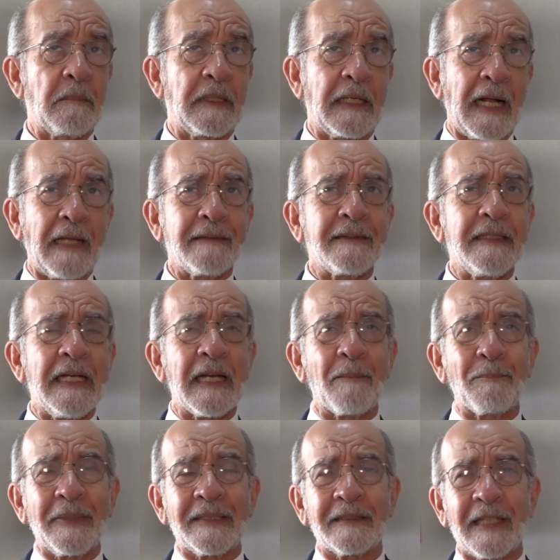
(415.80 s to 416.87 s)
Casi la
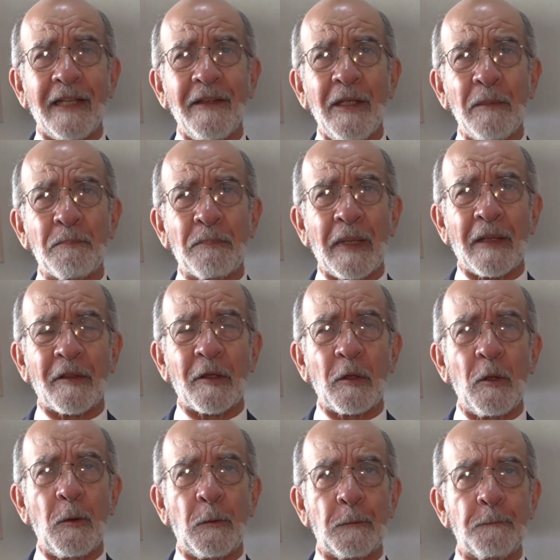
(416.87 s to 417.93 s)
mitad del
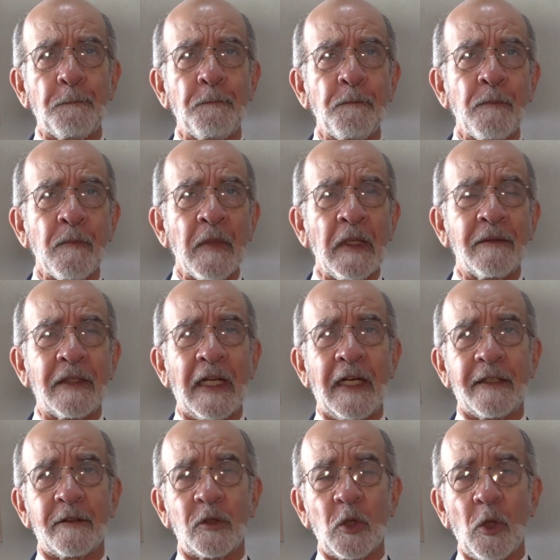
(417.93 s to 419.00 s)
padrón de
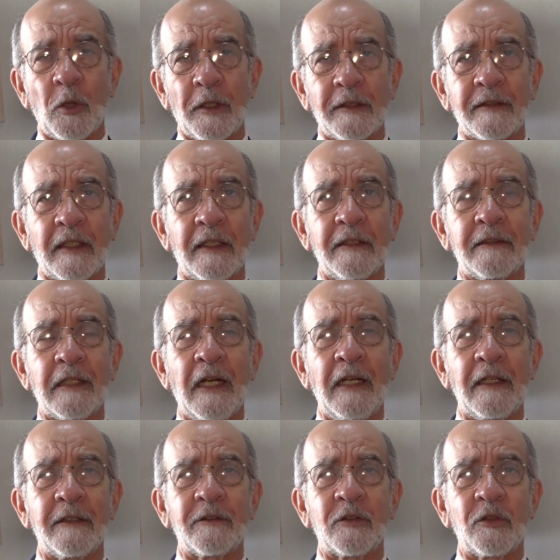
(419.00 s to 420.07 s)
electores en estas
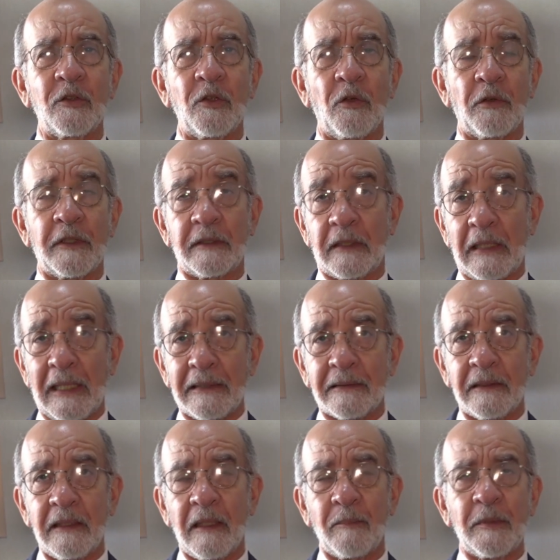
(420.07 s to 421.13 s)
elecciones, casi la